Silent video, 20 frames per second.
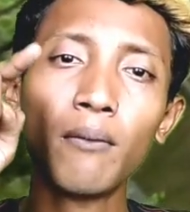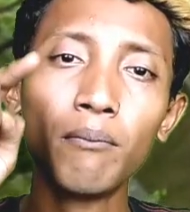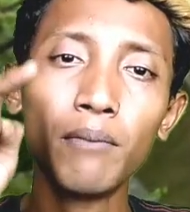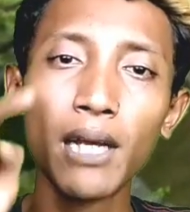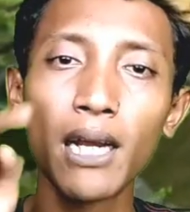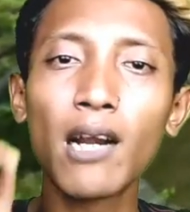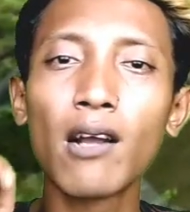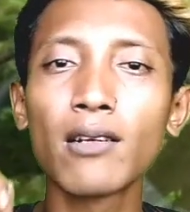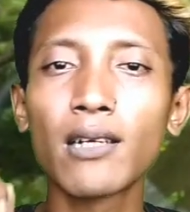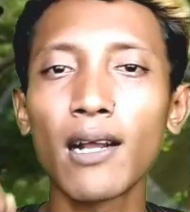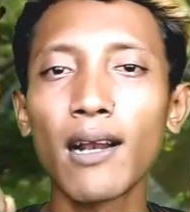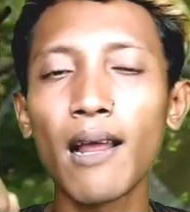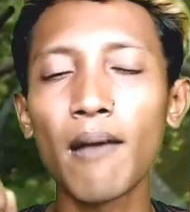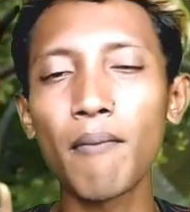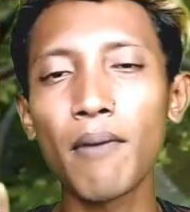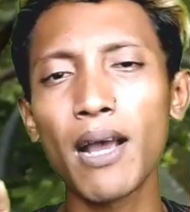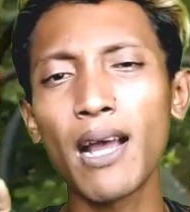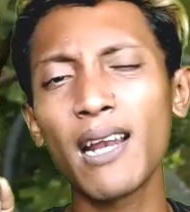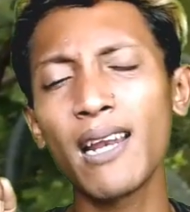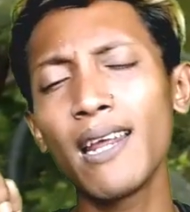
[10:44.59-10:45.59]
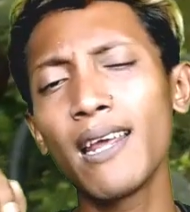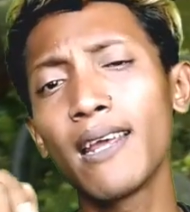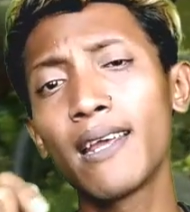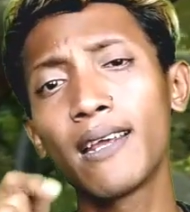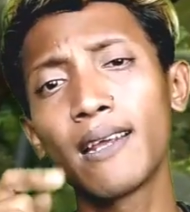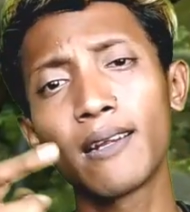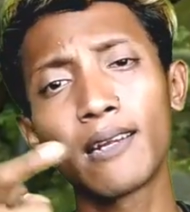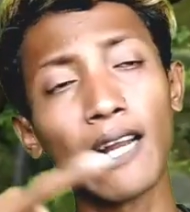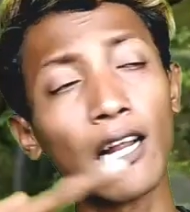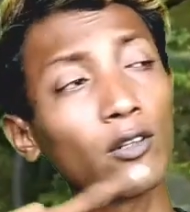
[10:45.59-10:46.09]
biar nggak usah kelamaan nih
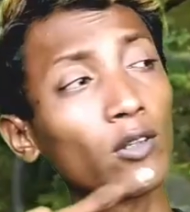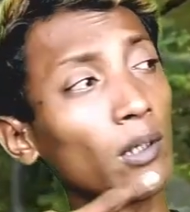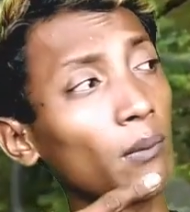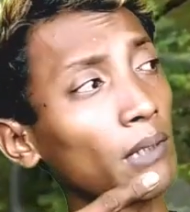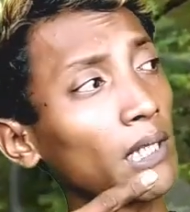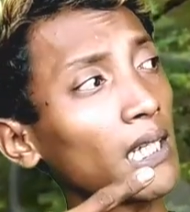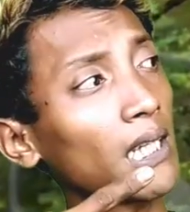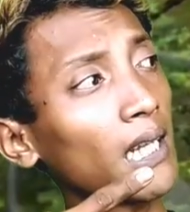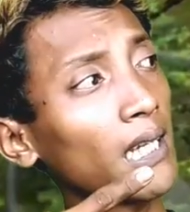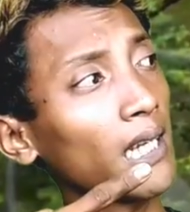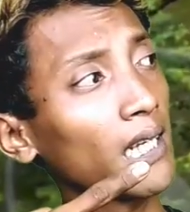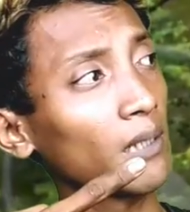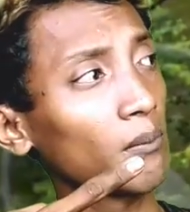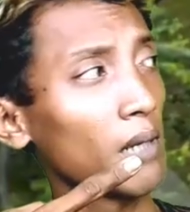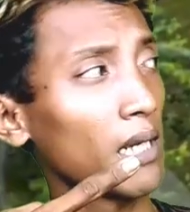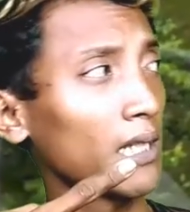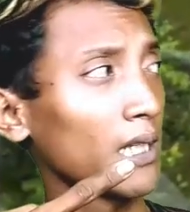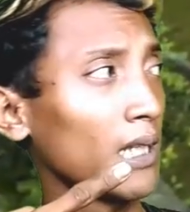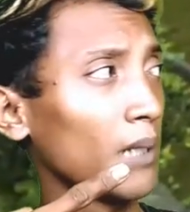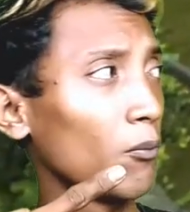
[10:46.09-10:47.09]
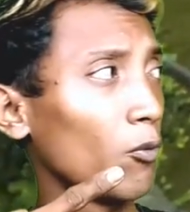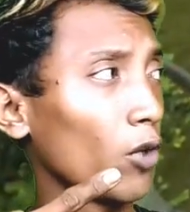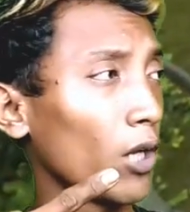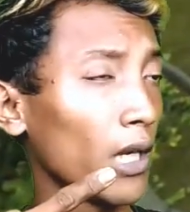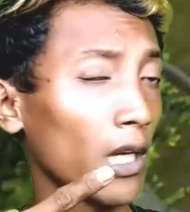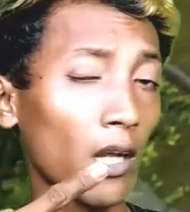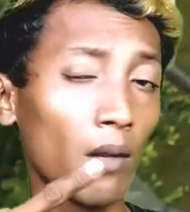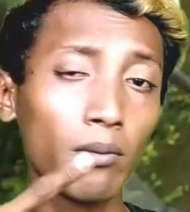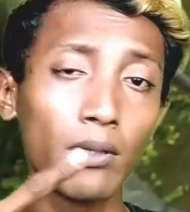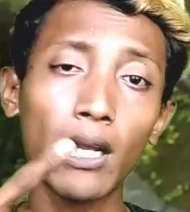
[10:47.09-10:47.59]
langsung dipencet aja yang sebelah sini
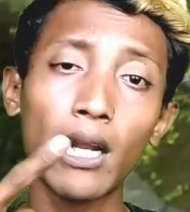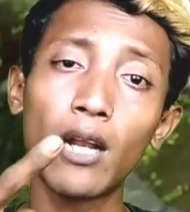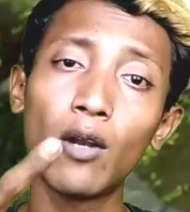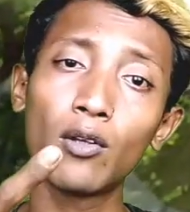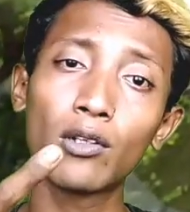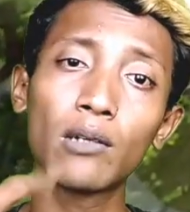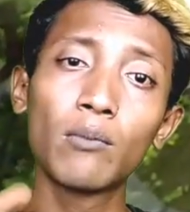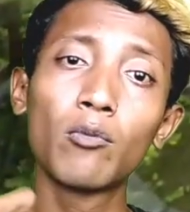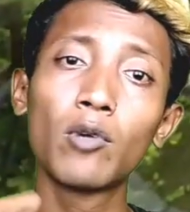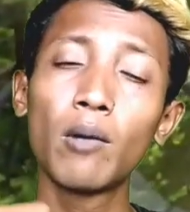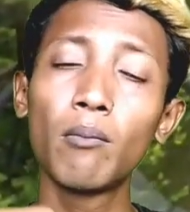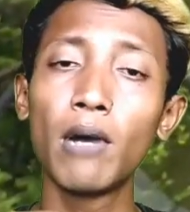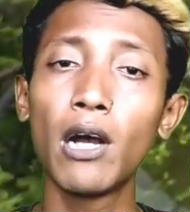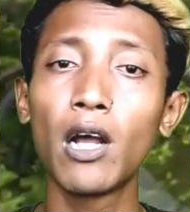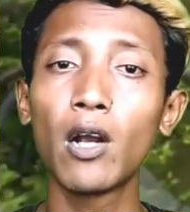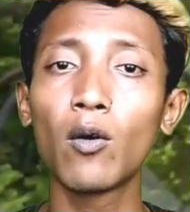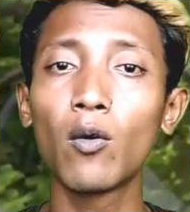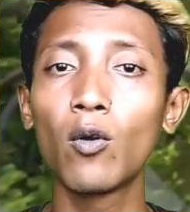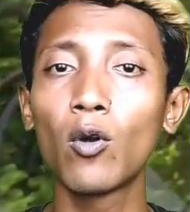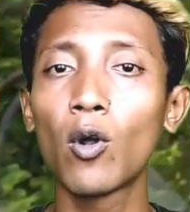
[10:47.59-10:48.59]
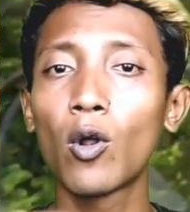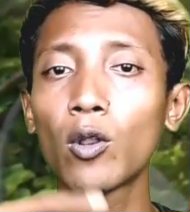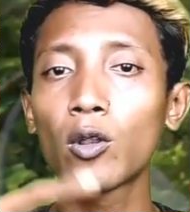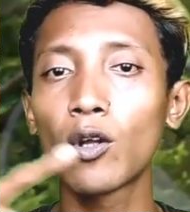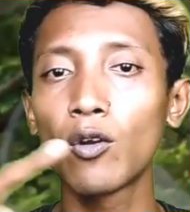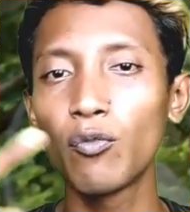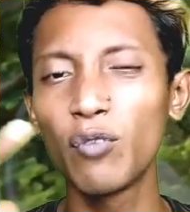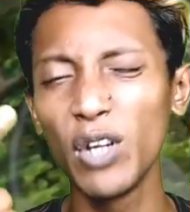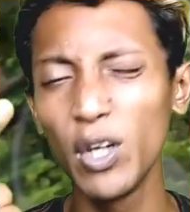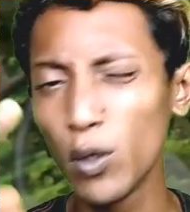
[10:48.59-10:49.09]
mungkin kalau misalnya lu semua baru
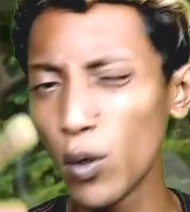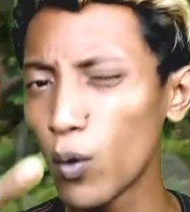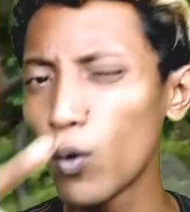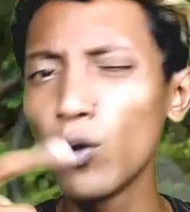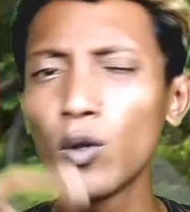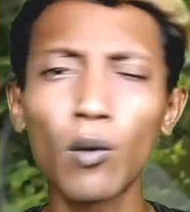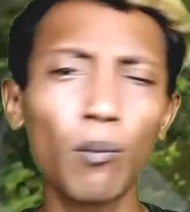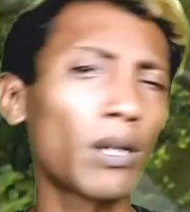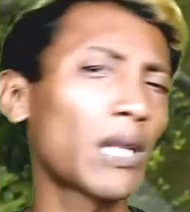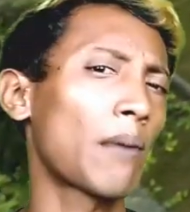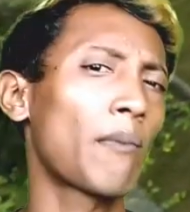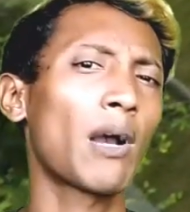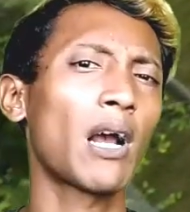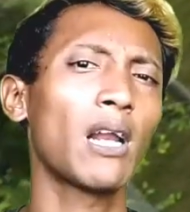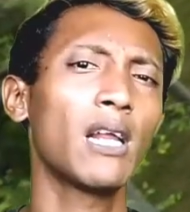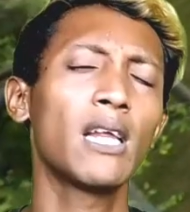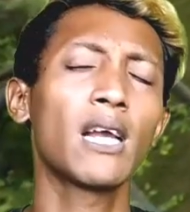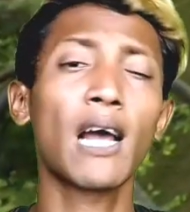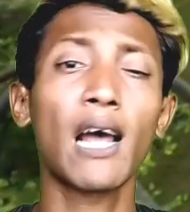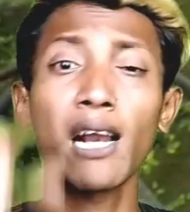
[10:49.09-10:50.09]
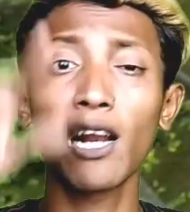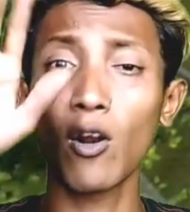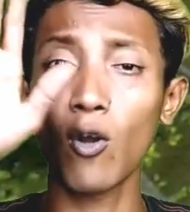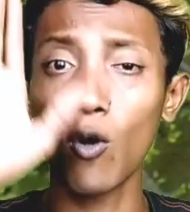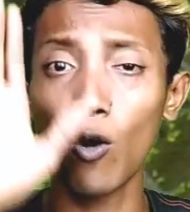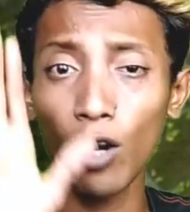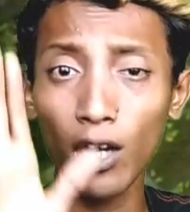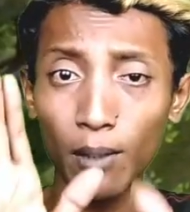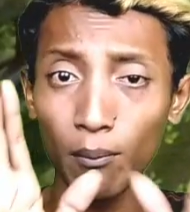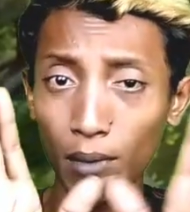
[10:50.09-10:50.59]
nonton video gue untuk pertama kalinya karena
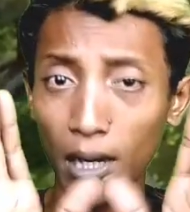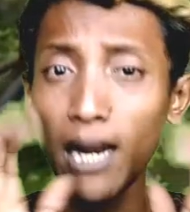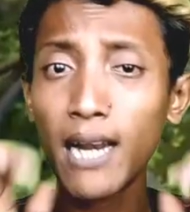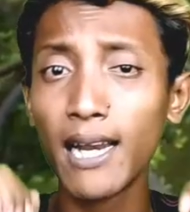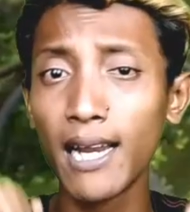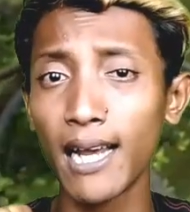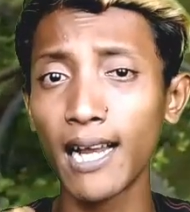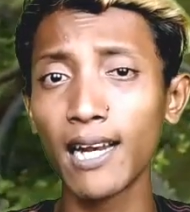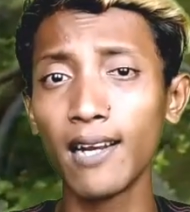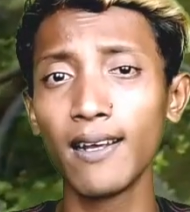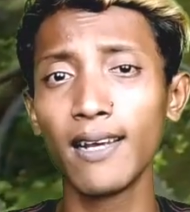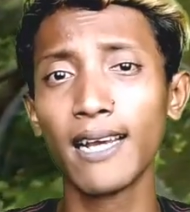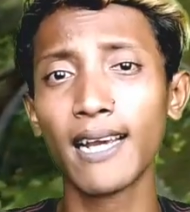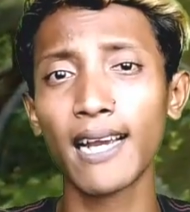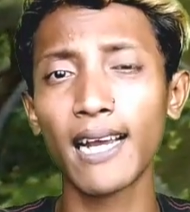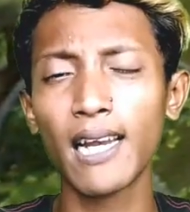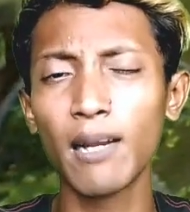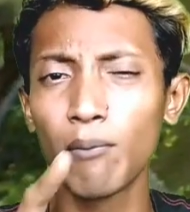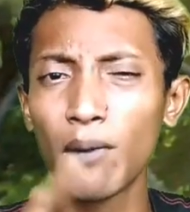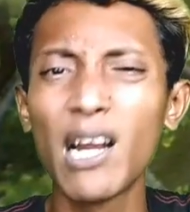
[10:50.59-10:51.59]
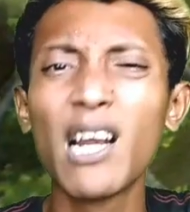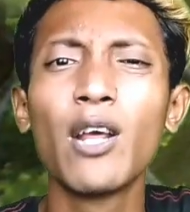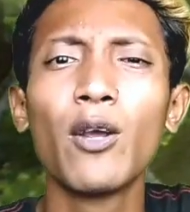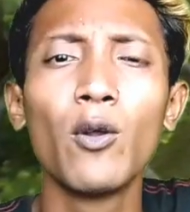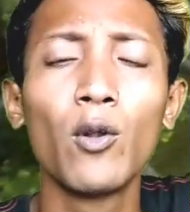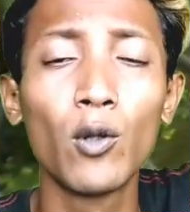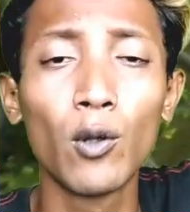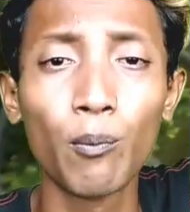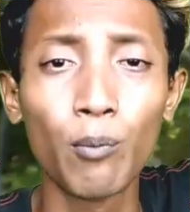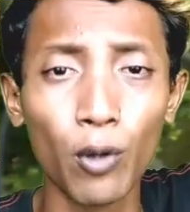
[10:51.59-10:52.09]
nongol di beranda lo ya kan di beranda
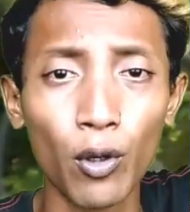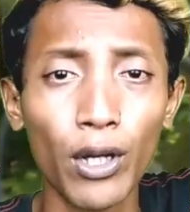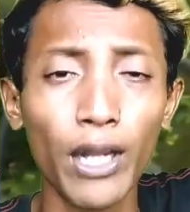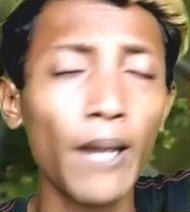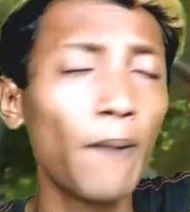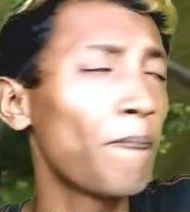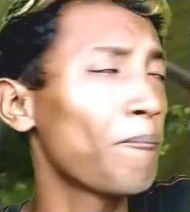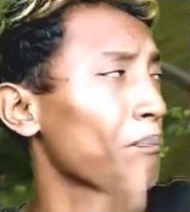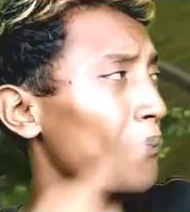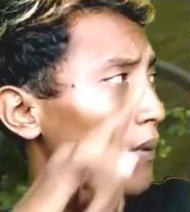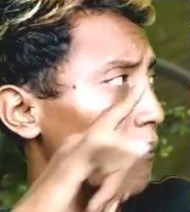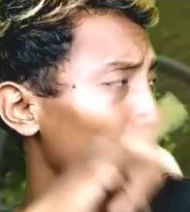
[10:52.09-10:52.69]
YouTube lo nih